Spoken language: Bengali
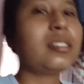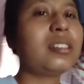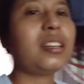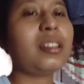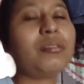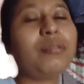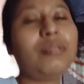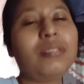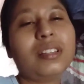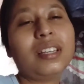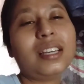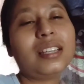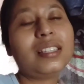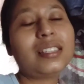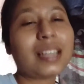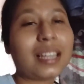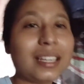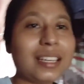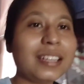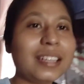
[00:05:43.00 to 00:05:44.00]
সেগুলো দিয়েই
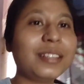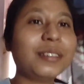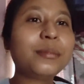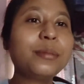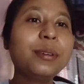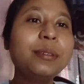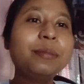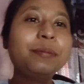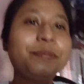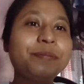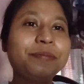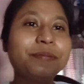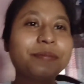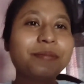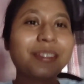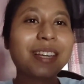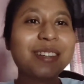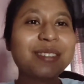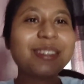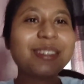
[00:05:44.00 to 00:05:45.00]
চালিয়ে দেবো
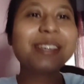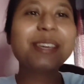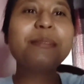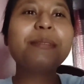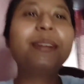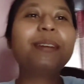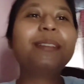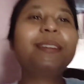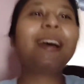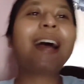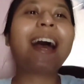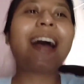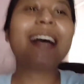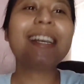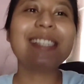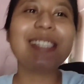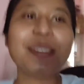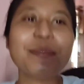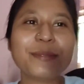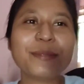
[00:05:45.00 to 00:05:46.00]
আসলে কি বলতো
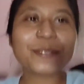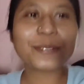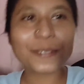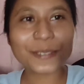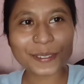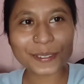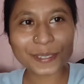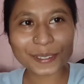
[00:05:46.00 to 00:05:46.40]
হাসি মুখ